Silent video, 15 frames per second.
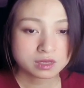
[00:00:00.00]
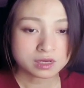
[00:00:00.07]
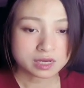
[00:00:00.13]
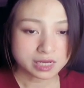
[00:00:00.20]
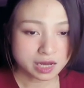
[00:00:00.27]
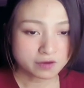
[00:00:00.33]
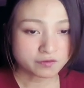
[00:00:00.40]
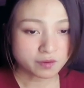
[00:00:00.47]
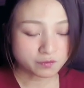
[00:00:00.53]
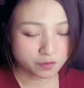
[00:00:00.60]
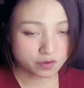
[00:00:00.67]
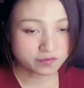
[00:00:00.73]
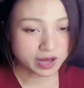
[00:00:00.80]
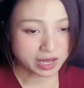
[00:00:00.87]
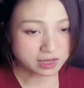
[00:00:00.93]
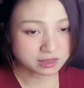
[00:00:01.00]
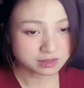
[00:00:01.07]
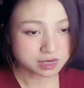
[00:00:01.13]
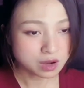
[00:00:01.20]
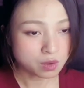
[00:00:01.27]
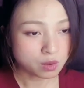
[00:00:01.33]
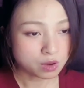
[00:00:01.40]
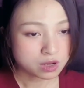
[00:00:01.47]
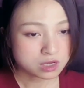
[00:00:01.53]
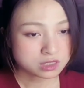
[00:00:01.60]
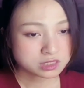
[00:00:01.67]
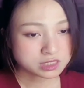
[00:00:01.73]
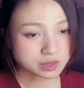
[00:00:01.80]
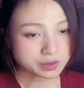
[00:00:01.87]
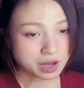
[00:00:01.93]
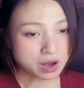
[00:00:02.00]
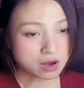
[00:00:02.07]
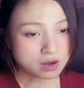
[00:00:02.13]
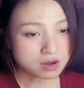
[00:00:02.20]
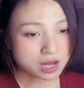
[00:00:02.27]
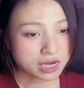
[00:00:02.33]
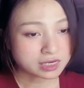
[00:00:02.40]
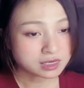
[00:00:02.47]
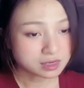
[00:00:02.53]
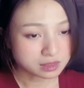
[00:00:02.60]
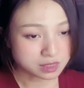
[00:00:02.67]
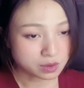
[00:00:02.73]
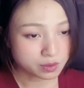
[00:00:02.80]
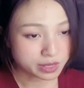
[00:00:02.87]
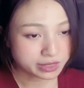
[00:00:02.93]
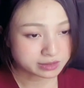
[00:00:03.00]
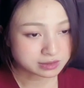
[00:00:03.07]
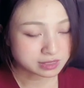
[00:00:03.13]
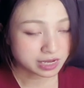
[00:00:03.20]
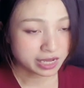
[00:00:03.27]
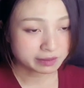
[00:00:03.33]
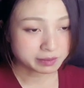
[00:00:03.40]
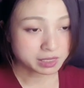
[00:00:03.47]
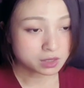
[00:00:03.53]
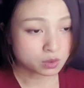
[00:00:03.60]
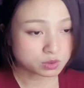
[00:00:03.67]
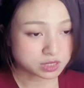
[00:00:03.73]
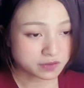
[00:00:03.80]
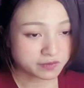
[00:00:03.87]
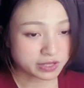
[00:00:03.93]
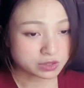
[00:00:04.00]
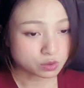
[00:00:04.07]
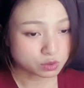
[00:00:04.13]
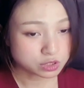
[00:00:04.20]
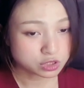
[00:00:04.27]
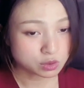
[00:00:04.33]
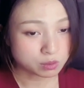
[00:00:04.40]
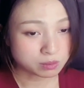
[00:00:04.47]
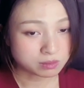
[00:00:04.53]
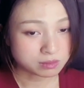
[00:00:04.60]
ngà phong vội vã gật đầu sau đó hắn ngẩng đầu lên ánh mắt lộ ra vẻ tôn sùng